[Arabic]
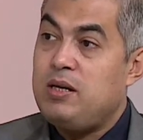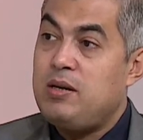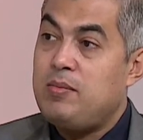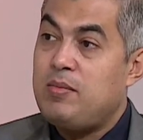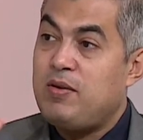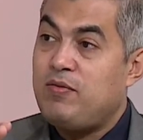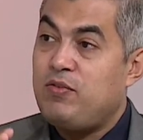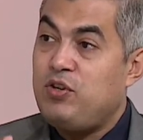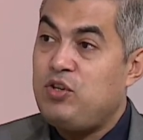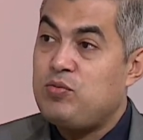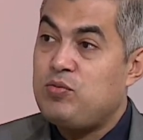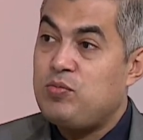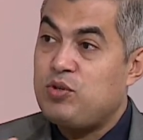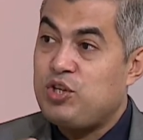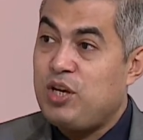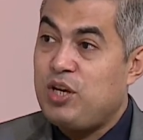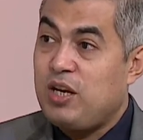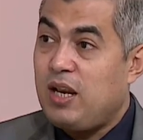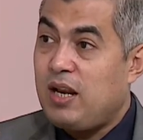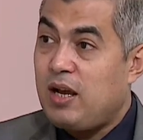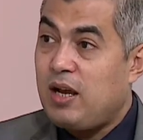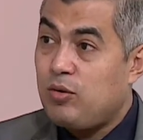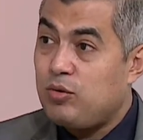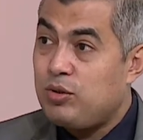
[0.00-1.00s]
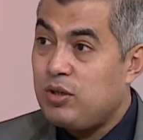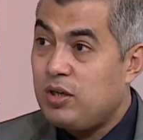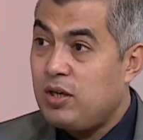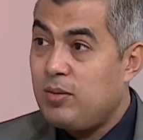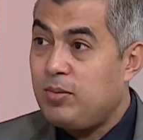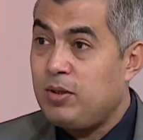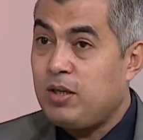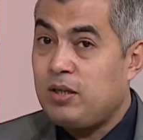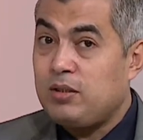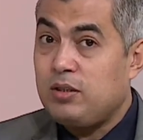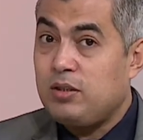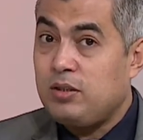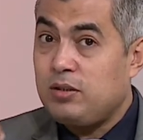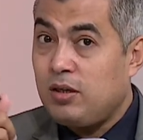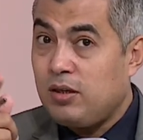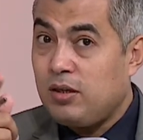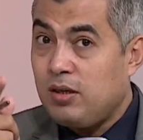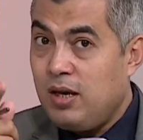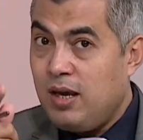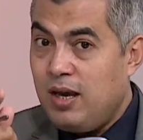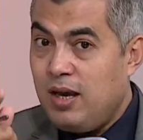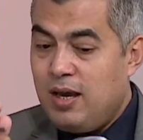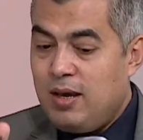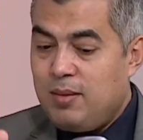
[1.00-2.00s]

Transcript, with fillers: ان مفيش مشاكل هاخد اجابه حضرتك